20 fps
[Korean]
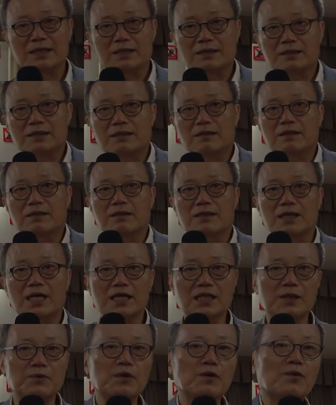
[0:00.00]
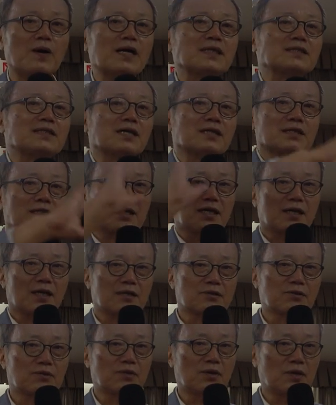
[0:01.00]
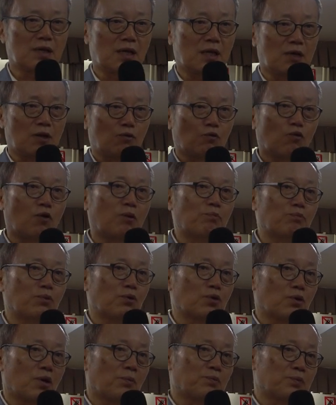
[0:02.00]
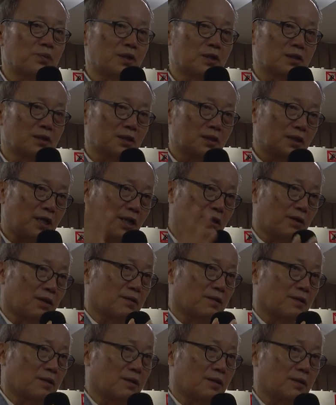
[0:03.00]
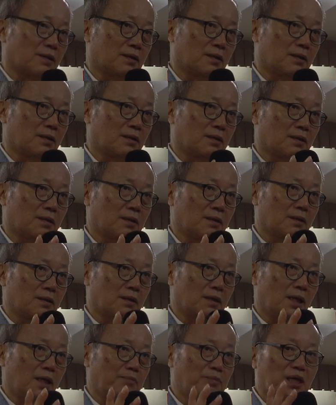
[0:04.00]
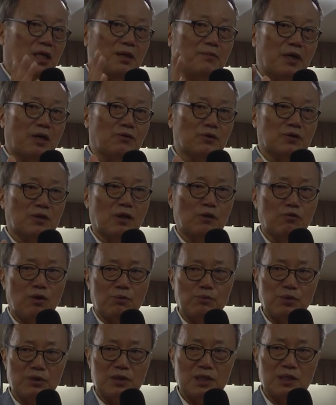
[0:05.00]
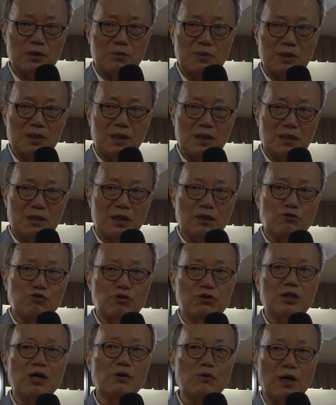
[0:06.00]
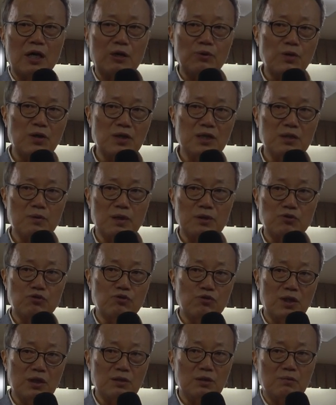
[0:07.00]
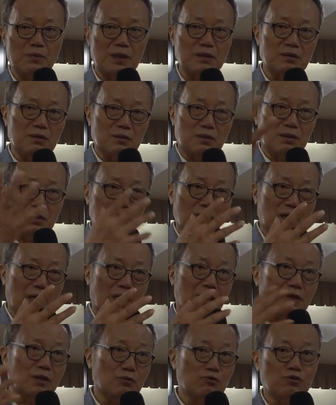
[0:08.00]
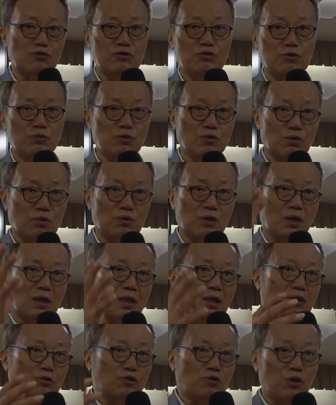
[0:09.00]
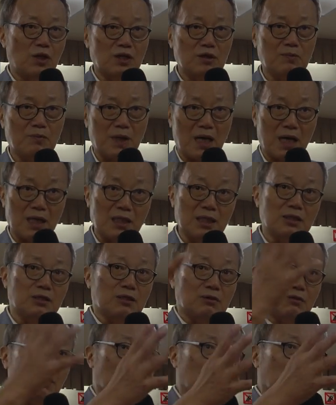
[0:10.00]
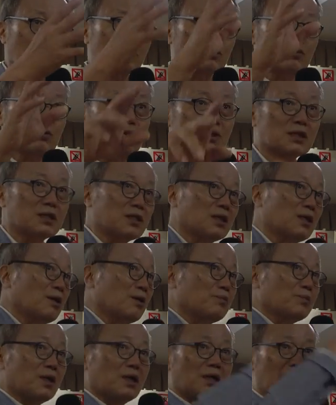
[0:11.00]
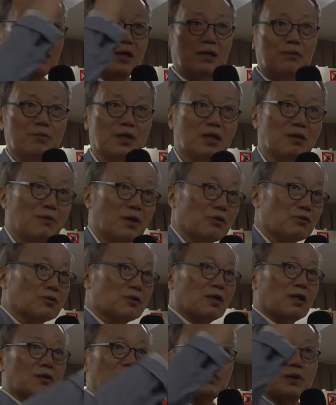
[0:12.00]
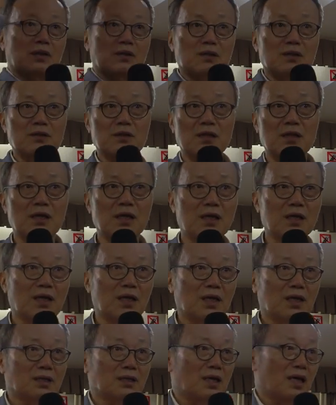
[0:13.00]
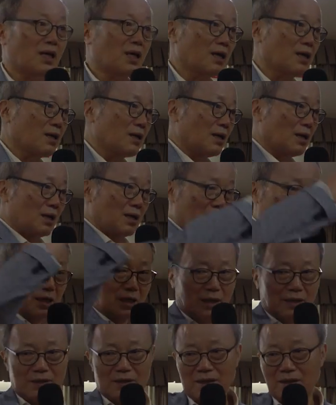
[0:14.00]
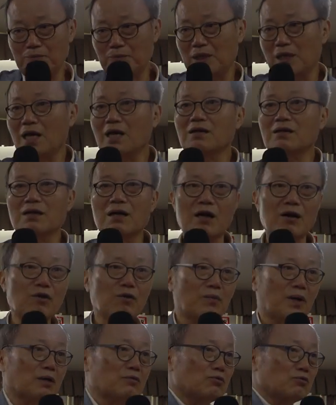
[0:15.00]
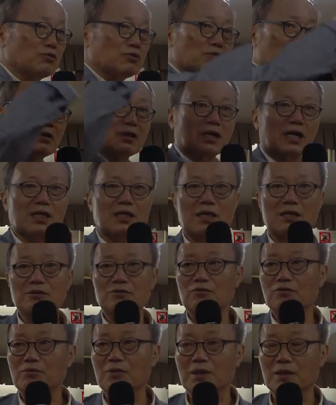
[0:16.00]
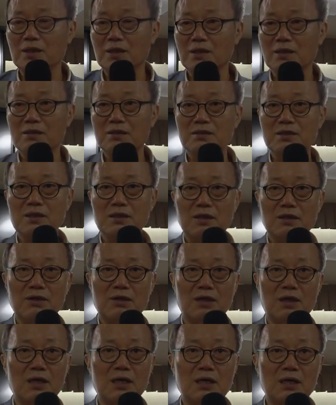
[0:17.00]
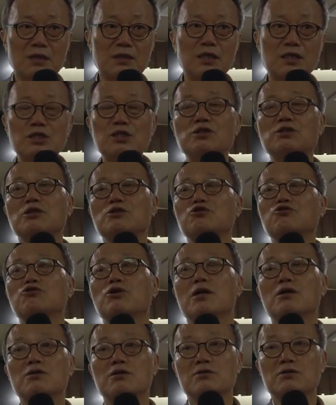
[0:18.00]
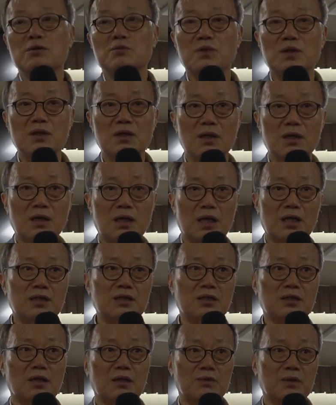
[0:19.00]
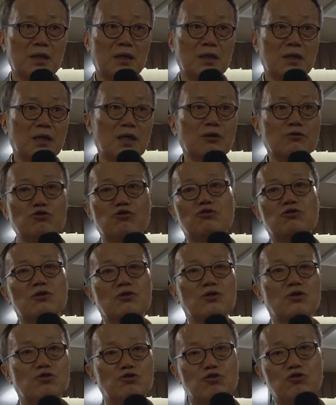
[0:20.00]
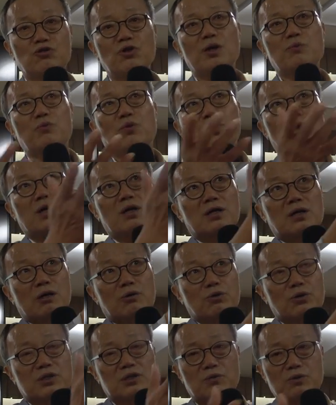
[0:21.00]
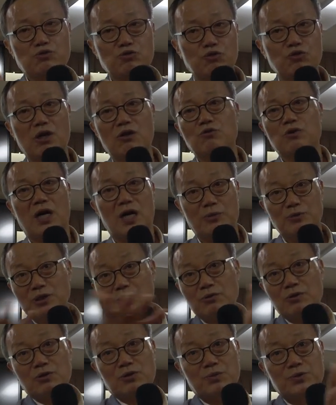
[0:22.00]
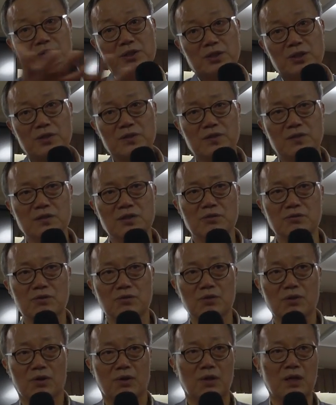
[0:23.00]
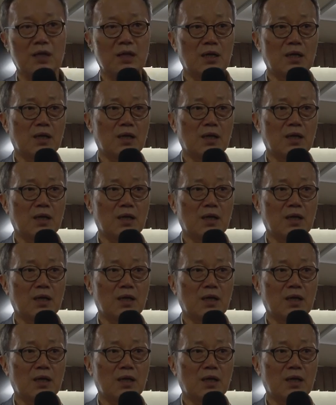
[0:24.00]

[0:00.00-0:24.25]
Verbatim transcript: 그거 개념을 확장시켜 가지고 원본 없는 재현. 네, 미키마우스가 원본이 있습니까? 그게 쥐라고 알고 있지만 쥐에서 만들어진 건 아니야. 쥐로 동, 쥐에서 많이 진화해가지고 지가 네, 미키마우스가 막그 네, 예, 세계를 그 비행을 하고 막 우주를 날아다니고 막 그러잖아요. 근데 진짜 쥐가 그렇습니까? 아니잖아요. 그러니까 쥐, 쥐의 모양을 하고 있지만 쥐하고는 아무 상관이 없잖아요. 이런 식으로